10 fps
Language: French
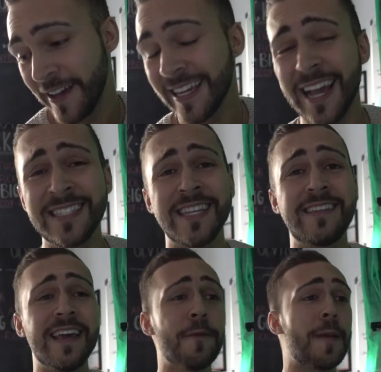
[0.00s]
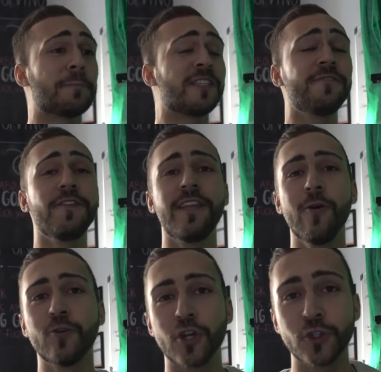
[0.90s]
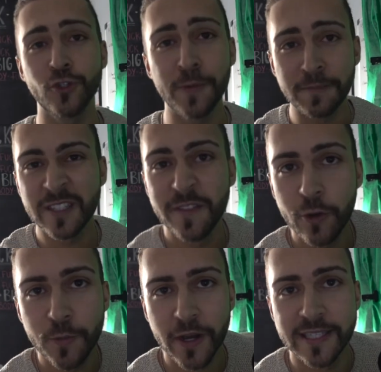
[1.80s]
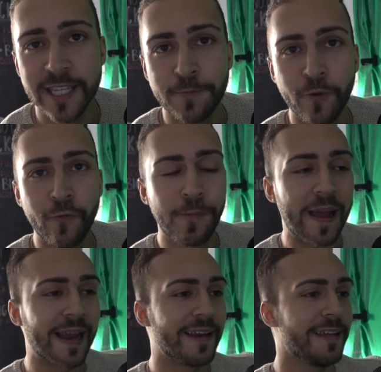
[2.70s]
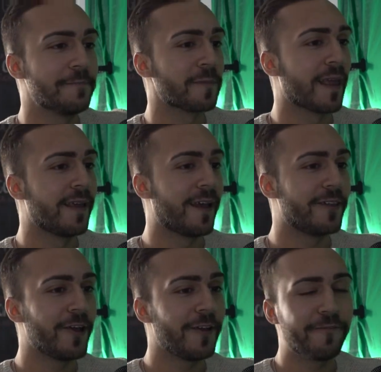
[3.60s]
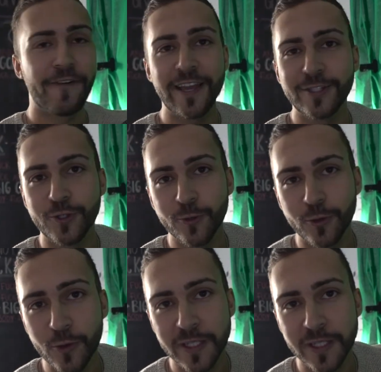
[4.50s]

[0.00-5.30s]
Fait guys, c'était ma petite vidéo aujourd'hui, ma petite vidéo humoristique pour vous parler euh, de Facetune 2.